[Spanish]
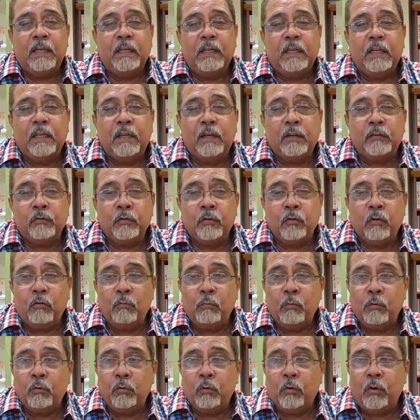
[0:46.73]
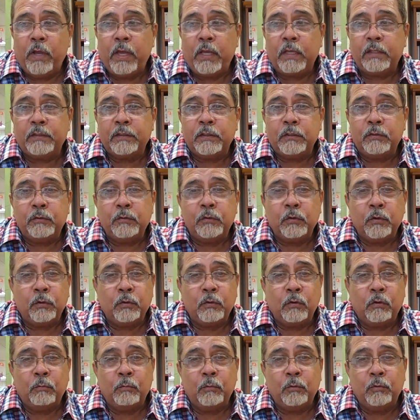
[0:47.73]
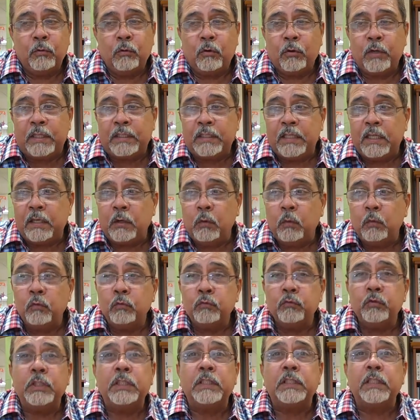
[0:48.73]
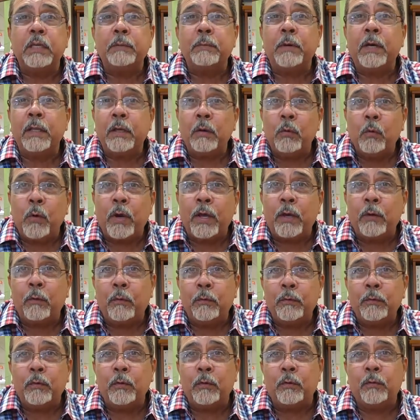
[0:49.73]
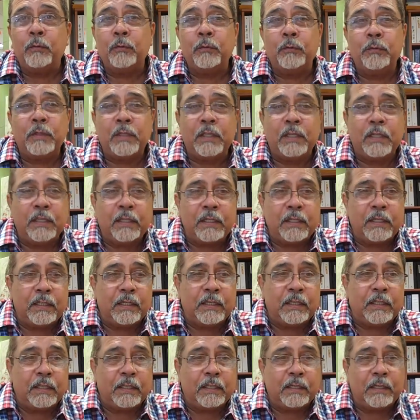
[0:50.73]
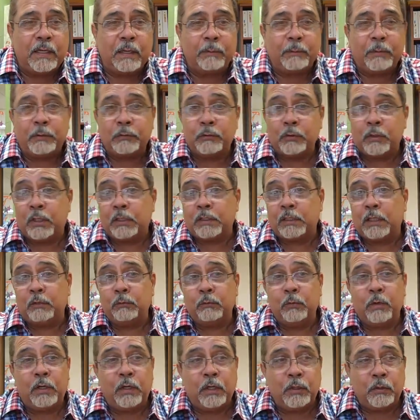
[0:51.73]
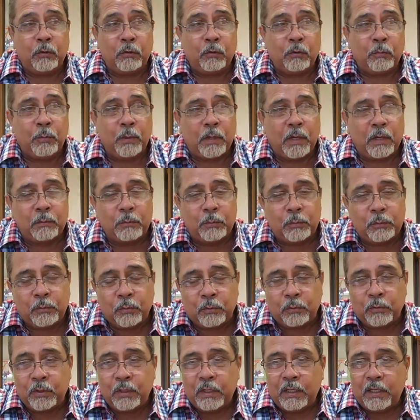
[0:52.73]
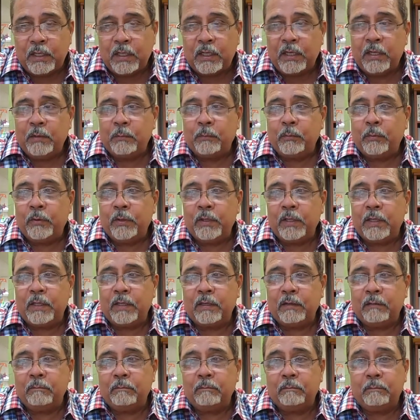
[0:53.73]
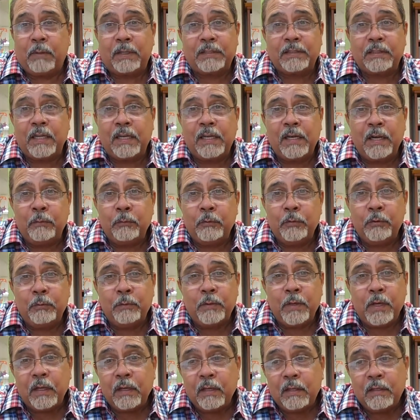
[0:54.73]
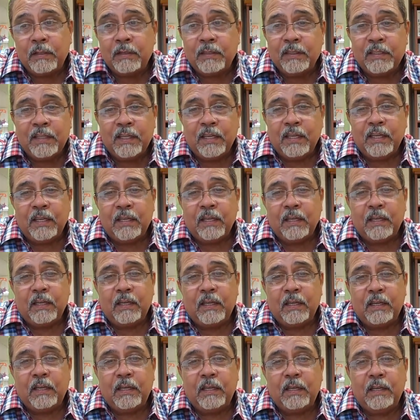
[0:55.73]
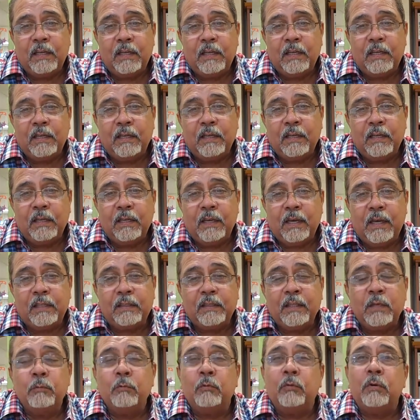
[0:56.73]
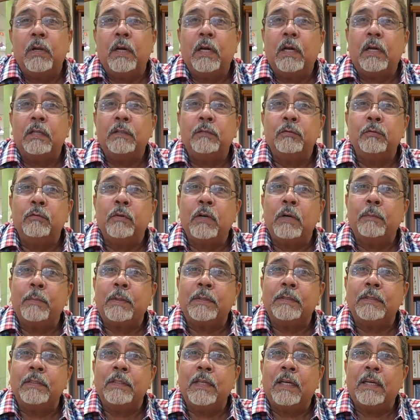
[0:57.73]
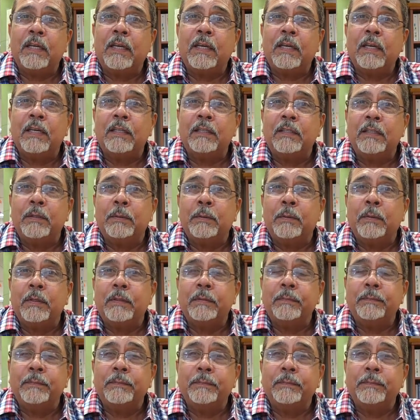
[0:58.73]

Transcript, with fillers: y que son como unos ejercicios, como que tienen un sistema de juegos, ¿no? Donde eh, la persona, tanto el niño como el adulto, pueden pasarla muy bien y estimular su capacidad creativa.